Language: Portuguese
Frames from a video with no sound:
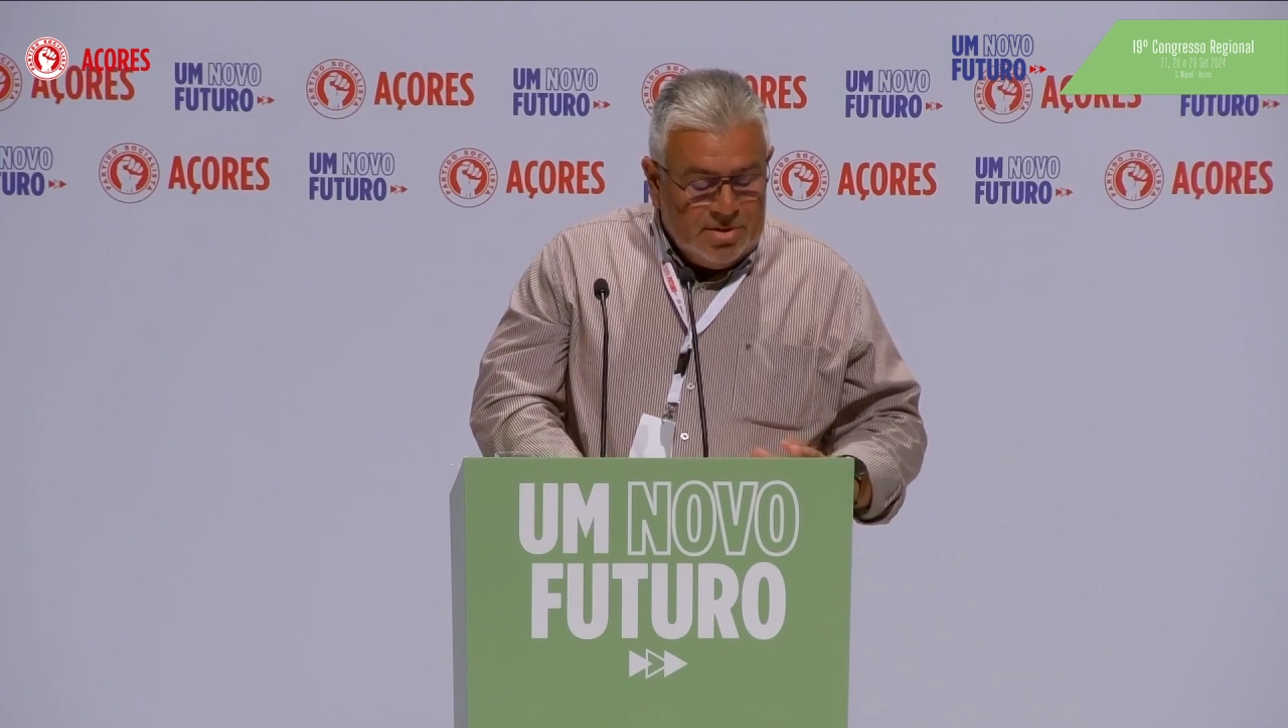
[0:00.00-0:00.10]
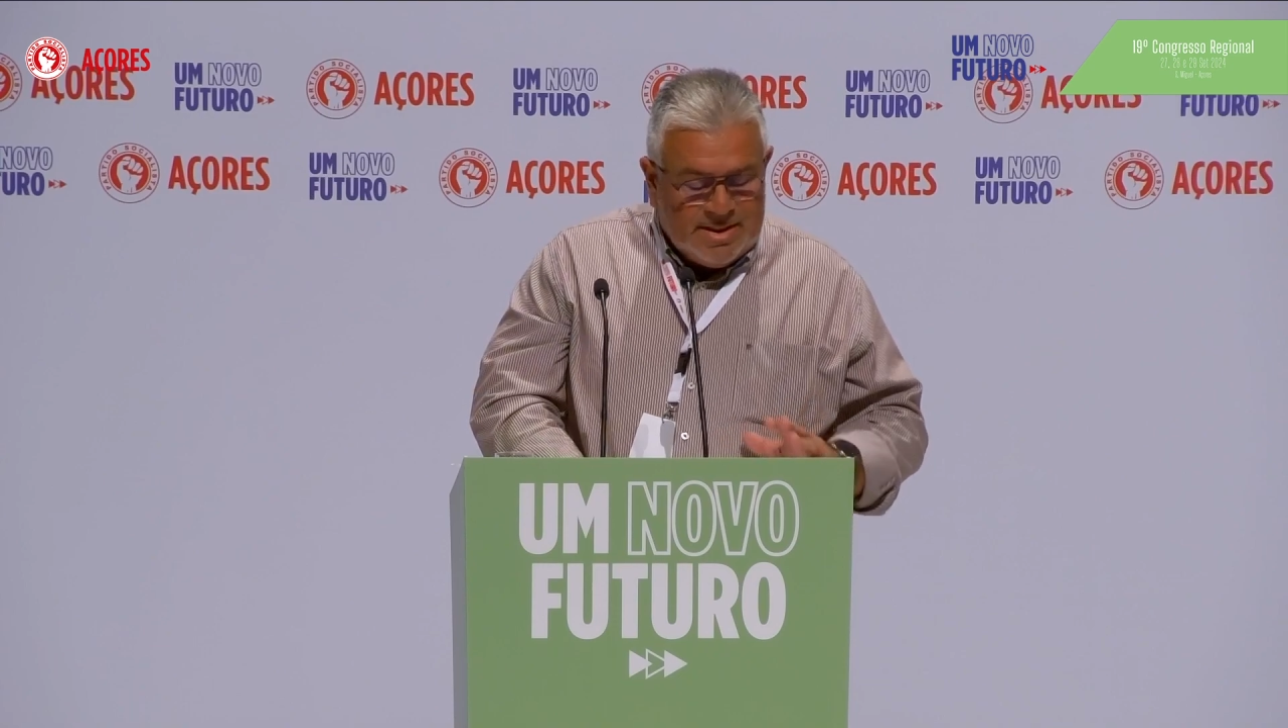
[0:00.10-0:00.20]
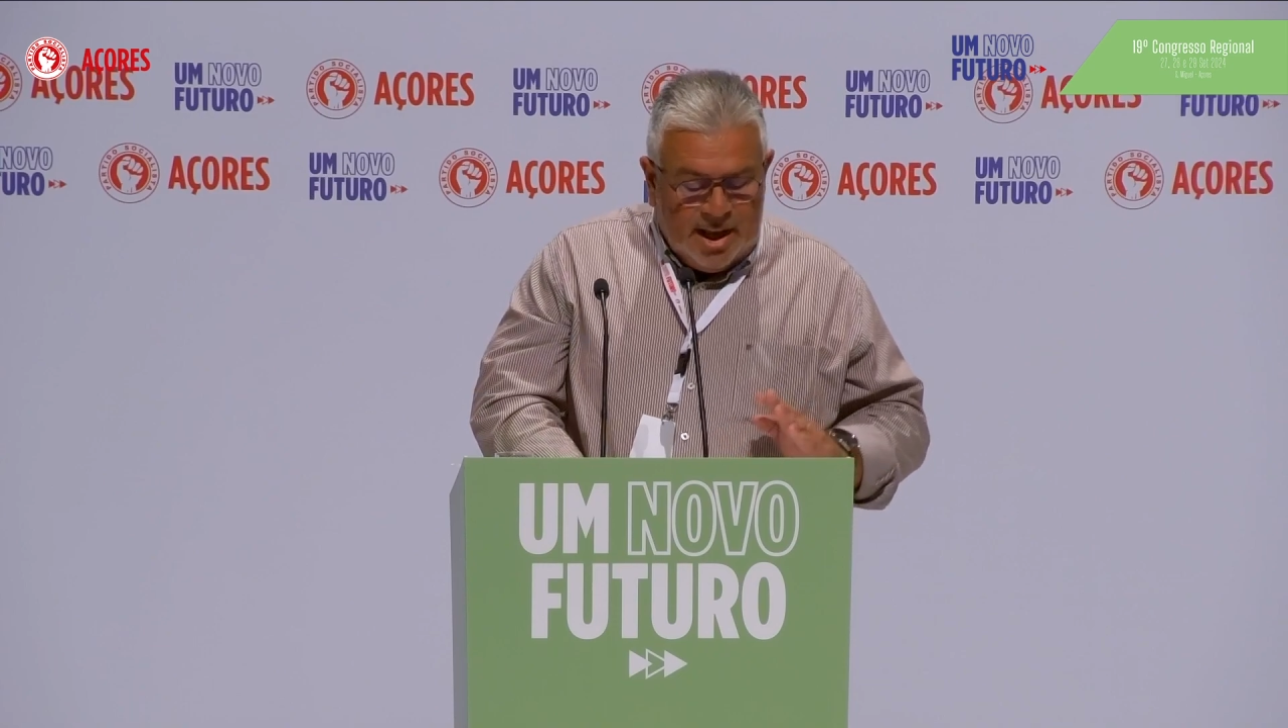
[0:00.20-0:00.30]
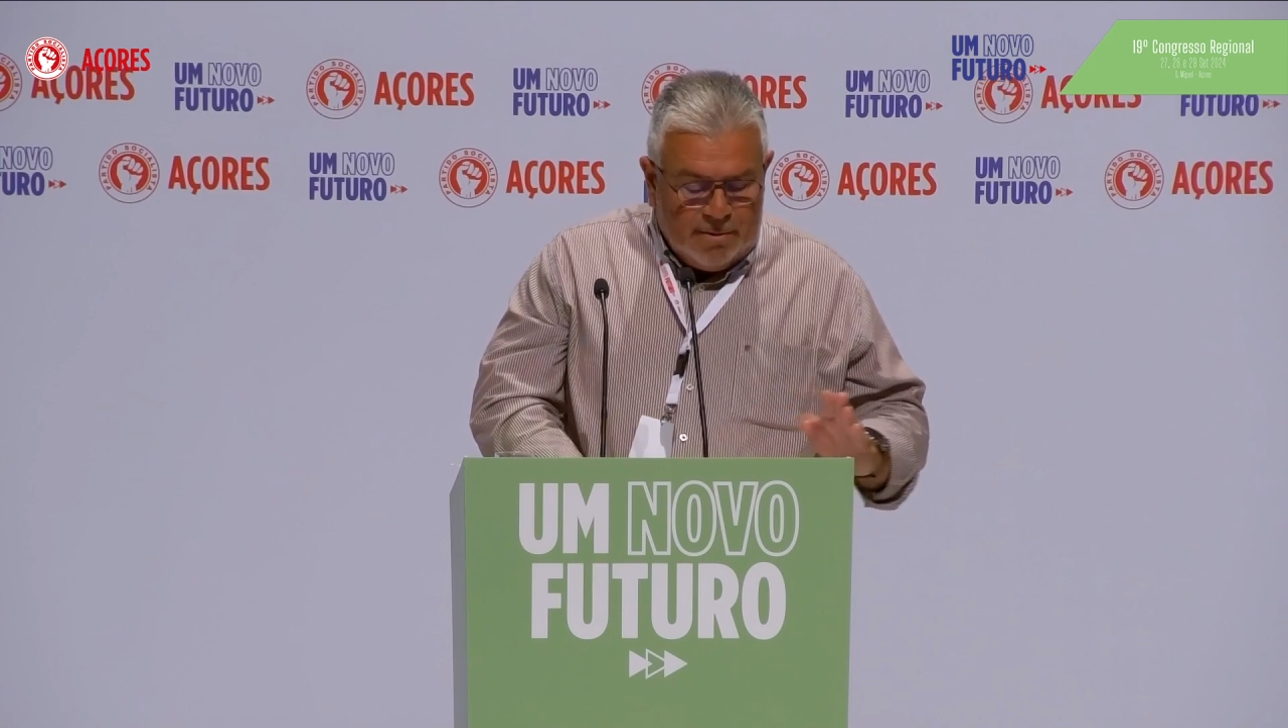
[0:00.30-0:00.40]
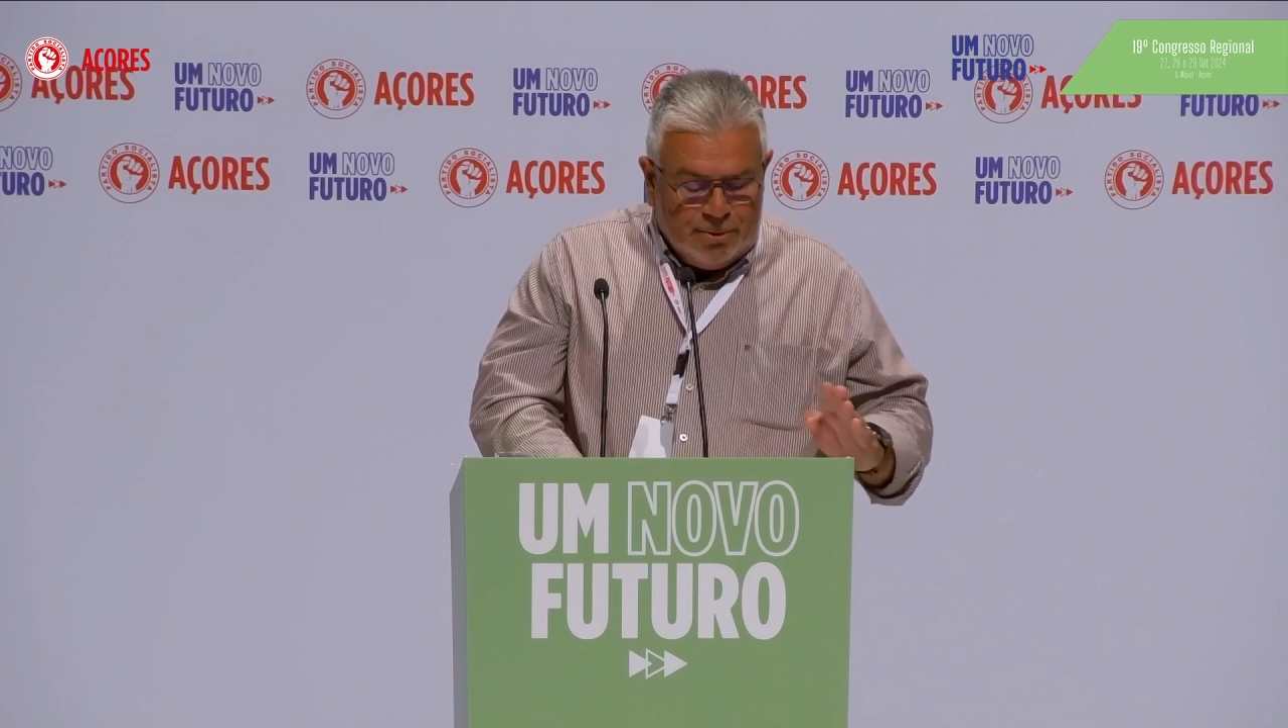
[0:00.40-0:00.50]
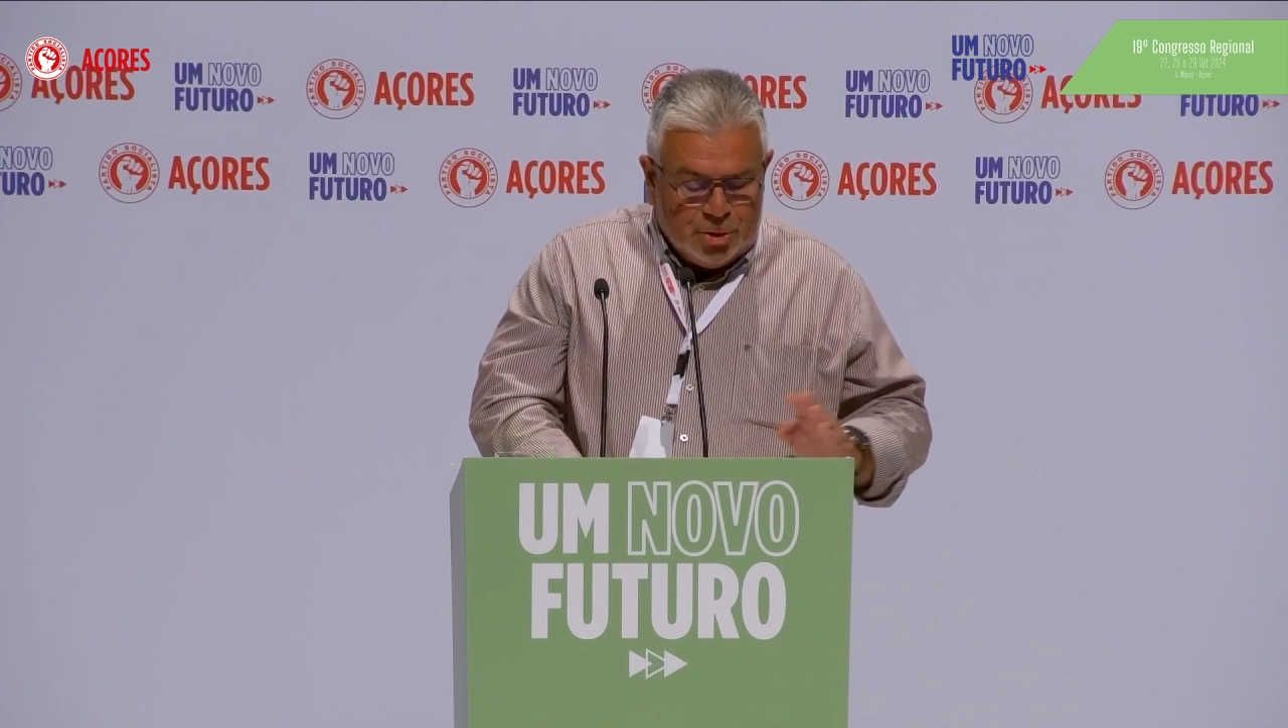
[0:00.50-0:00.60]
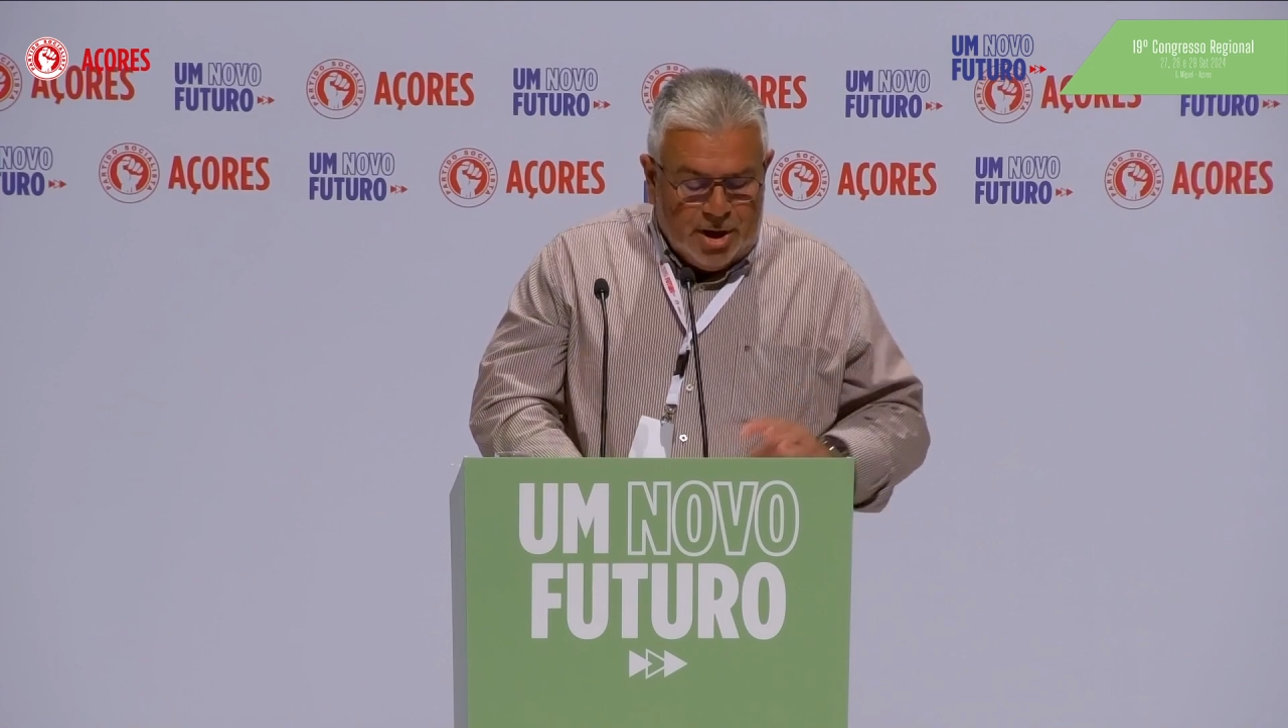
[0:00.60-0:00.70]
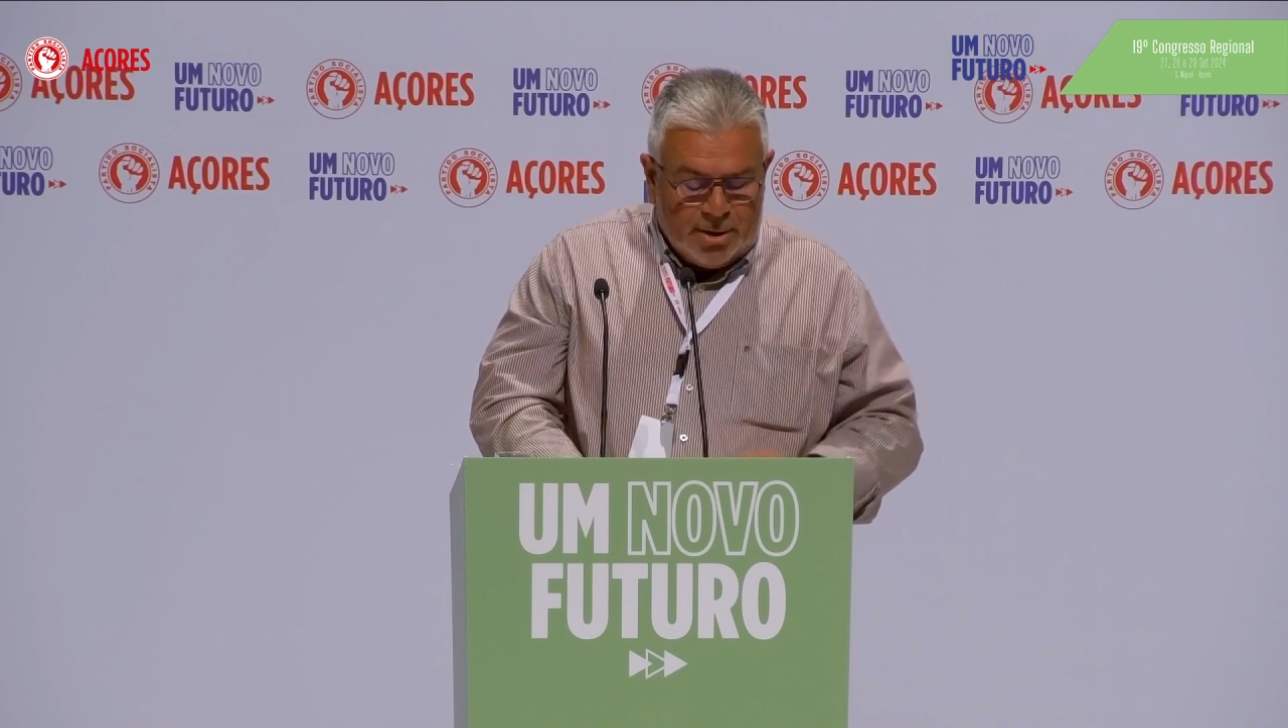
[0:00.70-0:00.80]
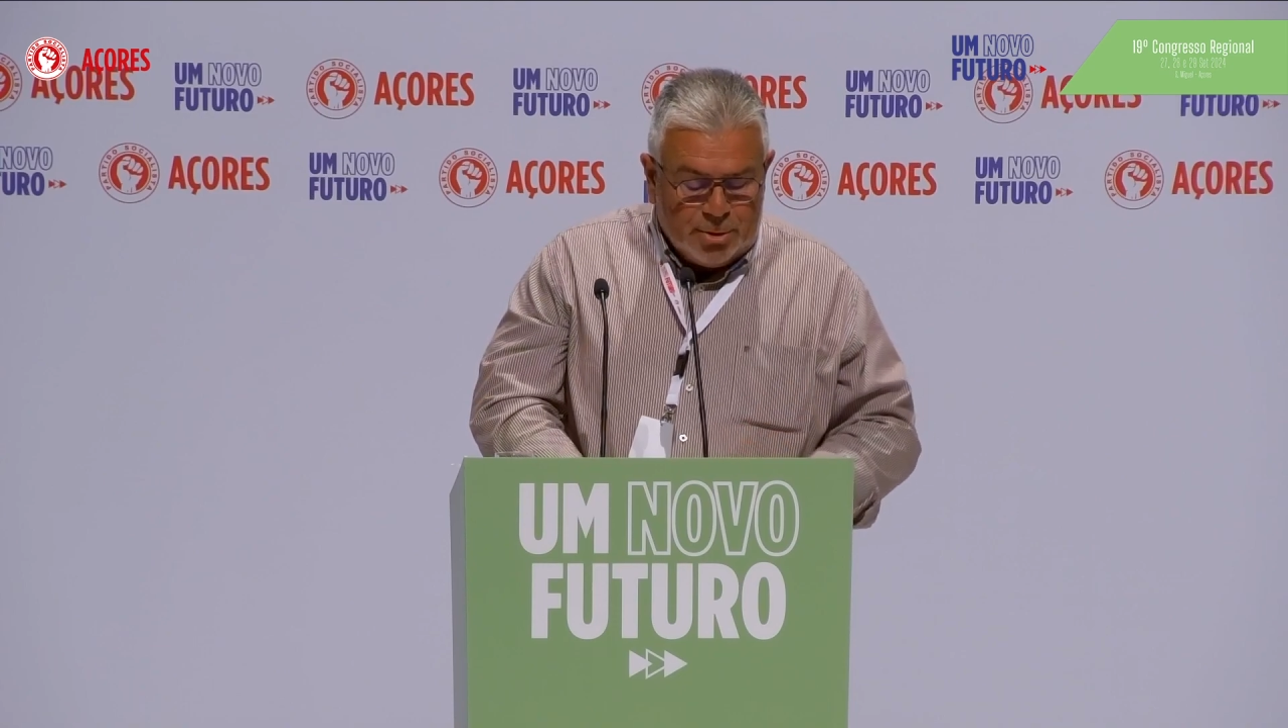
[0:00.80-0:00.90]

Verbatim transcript: sem reforçar os